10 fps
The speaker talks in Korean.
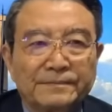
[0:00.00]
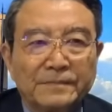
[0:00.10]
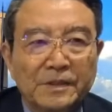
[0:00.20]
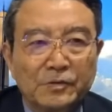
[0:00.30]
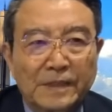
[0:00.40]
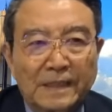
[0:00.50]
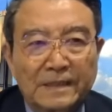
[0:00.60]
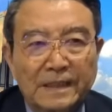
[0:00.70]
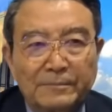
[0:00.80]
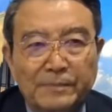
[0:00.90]

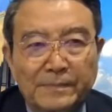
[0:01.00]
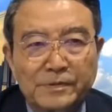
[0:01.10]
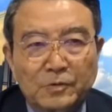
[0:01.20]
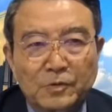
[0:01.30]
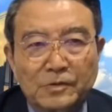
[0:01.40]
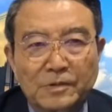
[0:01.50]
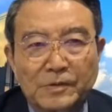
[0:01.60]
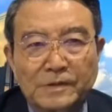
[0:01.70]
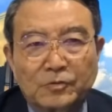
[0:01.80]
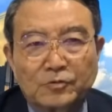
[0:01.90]
민주당은 입법 속도전을
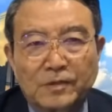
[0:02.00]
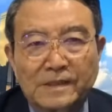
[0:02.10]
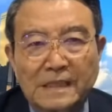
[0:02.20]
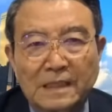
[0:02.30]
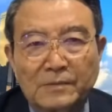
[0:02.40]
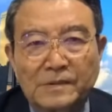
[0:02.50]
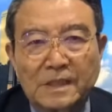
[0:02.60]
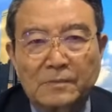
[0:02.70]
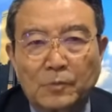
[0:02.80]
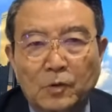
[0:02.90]
위해서 두 개의
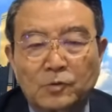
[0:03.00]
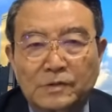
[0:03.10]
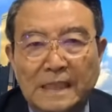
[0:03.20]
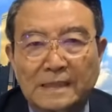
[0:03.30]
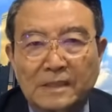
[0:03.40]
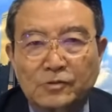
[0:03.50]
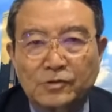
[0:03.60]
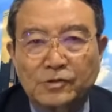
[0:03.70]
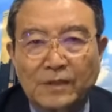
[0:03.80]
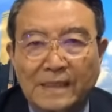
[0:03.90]
상임위원장을 모두 자당
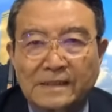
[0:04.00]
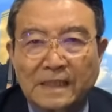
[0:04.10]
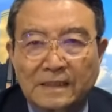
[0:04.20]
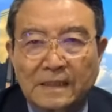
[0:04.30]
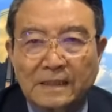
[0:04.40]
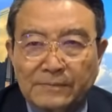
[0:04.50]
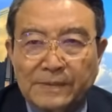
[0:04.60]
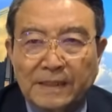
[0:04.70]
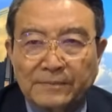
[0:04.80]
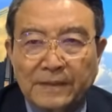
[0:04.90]
출시로 안치한다는
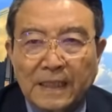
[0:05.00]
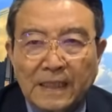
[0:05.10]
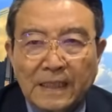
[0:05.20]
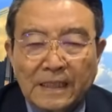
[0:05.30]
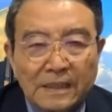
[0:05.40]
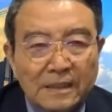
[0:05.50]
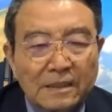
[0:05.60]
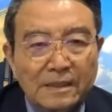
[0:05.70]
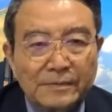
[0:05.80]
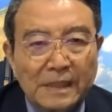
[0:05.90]
입장입니다.
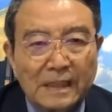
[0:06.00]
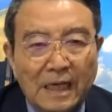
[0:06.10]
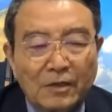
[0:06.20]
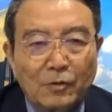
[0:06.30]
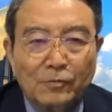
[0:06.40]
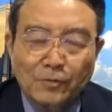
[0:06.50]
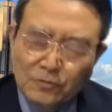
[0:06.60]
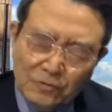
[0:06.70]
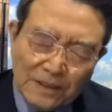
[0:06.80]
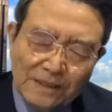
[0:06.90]
이거 하고
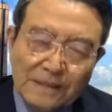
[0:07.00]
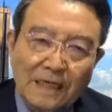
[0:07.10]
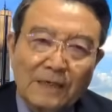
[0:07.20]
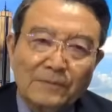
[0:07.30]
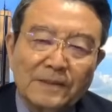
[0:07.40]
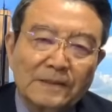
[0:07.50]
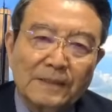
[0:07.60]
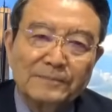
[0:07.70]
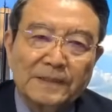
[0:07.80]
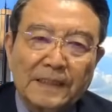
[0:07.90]
국회의장
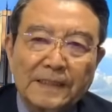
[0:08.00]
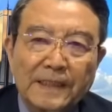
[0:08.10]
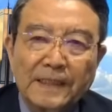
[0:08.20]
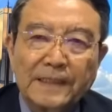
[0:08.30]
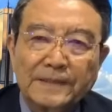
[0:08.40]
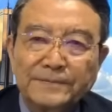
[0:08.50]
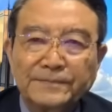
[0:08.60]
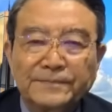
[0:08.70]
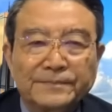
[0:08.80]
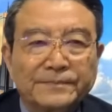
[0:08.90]
끝납니다. 이게.
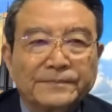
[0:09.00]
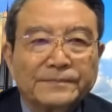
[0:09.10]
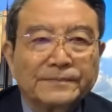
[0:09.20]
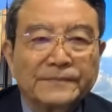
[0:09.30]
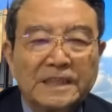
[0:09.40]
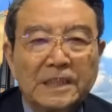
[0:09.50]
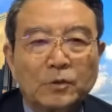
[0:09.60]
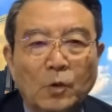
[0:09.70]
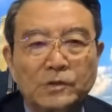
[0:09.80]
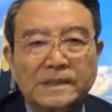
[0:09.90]
이
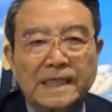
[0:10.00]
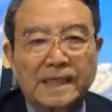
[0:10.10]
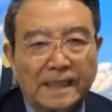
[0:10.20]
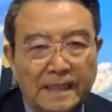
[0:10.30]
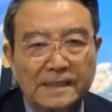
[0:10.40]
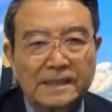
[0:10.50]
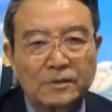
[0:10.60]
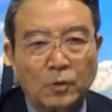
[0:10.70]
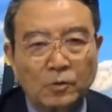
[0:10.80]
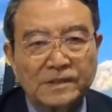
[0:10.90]
독재, 이
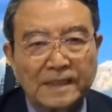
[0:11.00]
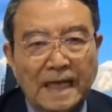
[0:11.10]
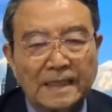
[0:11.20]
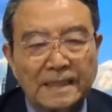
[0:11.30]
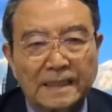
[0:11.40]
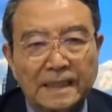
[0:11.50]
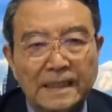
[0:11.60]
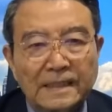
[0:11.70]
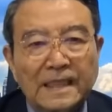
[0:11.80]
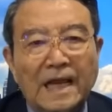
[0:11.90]
독재당이
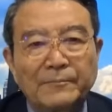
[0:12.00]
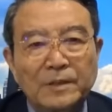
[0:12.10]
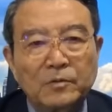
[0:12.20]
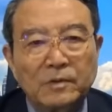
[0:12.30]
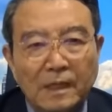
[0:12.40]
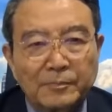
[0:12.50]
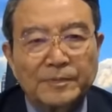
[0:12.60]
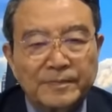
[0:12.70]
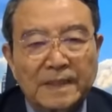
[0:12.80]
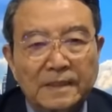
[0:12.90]
대한민국을
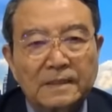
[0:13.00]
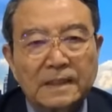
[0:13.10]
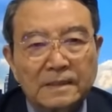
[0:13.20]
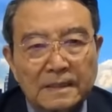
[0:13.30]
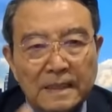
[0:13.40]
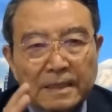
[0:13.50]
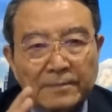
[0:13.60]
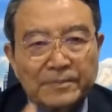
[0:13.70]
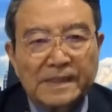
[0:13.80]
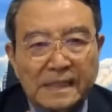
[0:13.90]
엎습니다. 이럴 때는
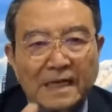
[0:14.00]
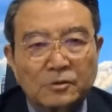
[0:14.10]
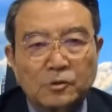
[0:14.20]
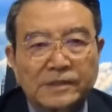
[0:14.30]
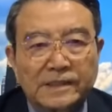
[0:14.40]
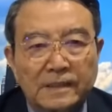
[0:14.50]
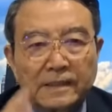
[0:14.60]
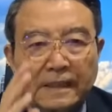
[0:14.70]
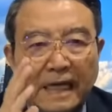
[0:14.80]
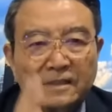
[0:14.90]

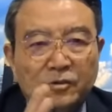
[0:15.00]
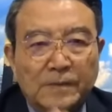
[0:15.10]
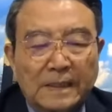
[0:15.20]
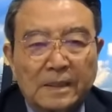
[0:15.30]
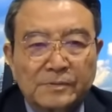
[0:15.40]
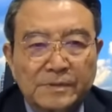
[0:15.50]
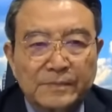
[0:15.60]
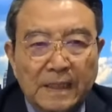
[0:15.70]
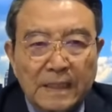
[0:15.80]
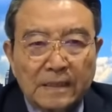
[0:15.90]
비상조치를 할 수밖에
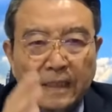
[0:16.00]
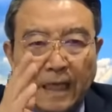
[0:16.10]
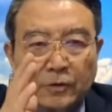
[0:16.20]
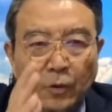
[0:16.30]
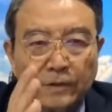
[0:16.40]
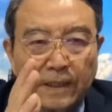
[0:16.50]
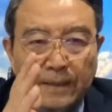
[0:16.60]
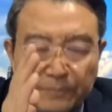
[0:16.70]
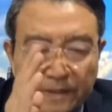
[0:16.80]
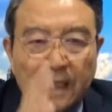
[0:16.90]
없습니다.
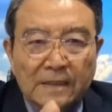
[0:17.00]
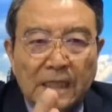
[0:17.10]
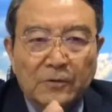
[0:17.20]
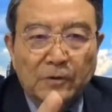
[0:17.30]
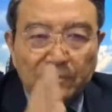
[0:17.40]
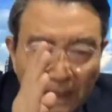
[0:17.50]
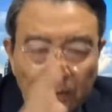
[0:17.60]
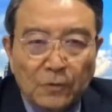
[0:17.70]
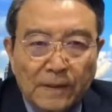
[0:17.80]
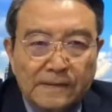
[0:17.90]
대통령의 비상대권
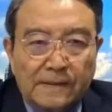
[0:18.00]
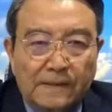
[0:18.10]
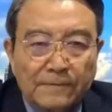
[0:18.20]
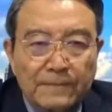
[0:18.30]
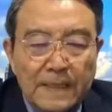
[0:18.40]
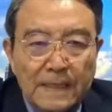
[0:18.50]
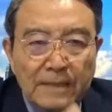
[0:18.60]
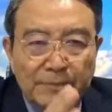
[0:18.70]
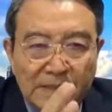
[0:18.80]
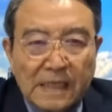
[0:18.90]
발동해서
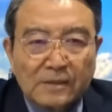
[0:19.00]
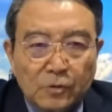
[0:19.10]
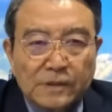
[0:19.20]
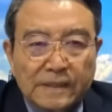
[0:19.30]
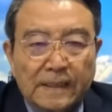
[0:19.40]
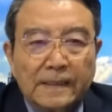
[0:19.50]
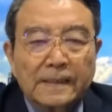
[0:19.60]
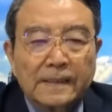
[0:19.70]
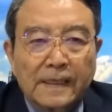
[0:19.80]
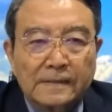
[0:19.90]
비상조치
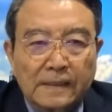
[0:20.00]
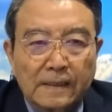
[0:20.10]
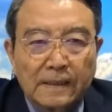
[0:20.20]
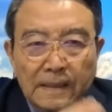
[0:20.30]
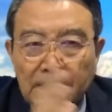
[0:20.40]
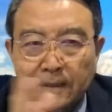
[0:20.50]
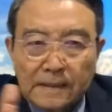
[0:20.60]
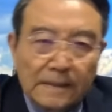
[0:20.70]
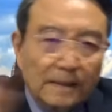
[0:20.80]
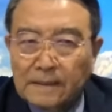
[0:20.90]
해서
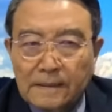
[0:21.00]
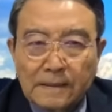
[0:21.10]
이